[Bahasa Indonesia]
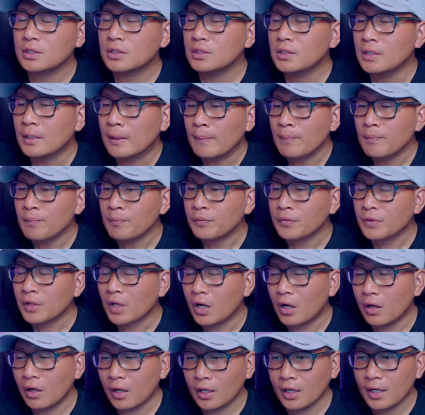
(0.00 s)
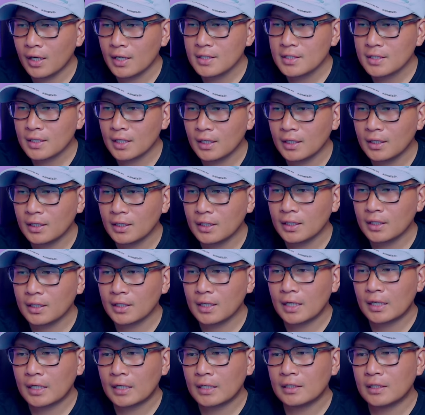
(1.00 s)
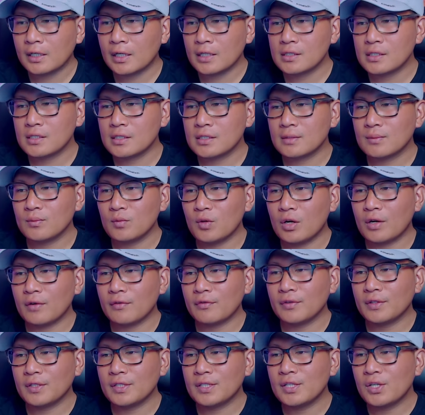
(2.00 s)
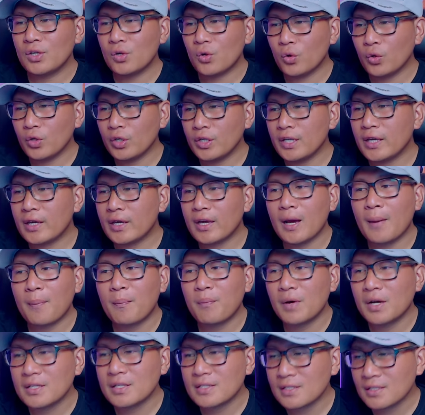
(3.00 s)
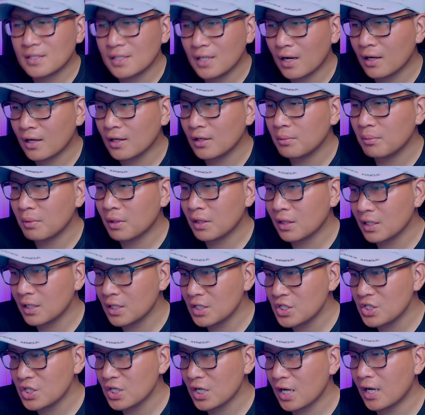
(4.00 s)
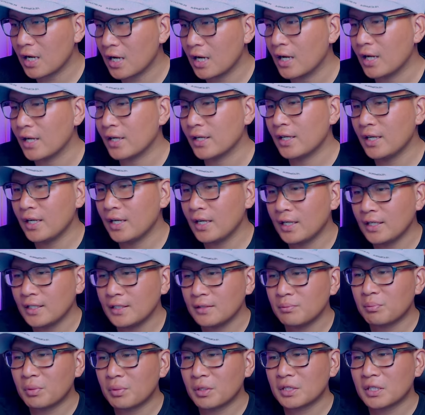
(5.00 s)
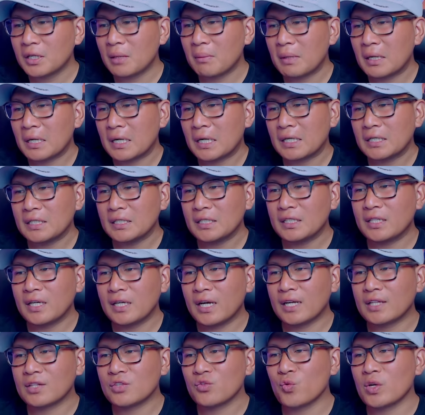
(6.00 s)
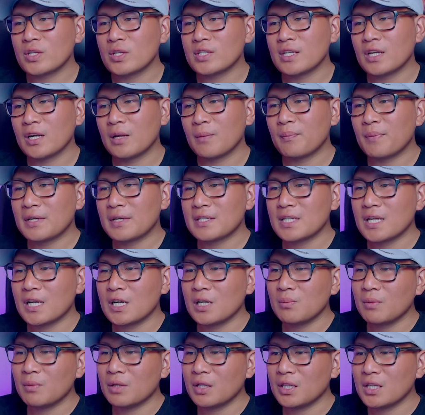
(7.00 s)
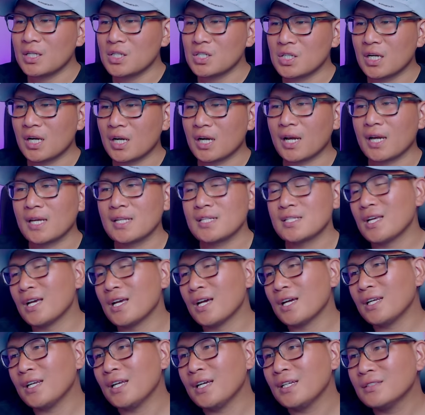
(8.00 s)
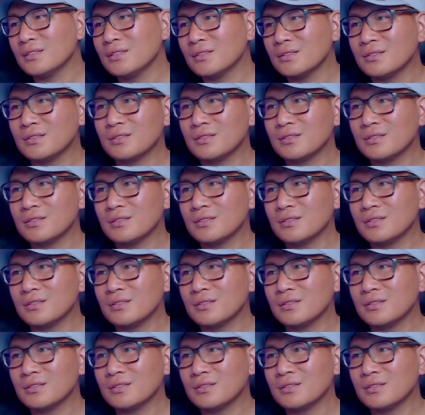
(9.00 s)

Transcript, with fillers: Amin. Alright guys, kali ini kita akan reaksi sebuah video ini ke pasar di Malaysia dan pertama kali lihat suasana pasar di Malaysia guys ya dan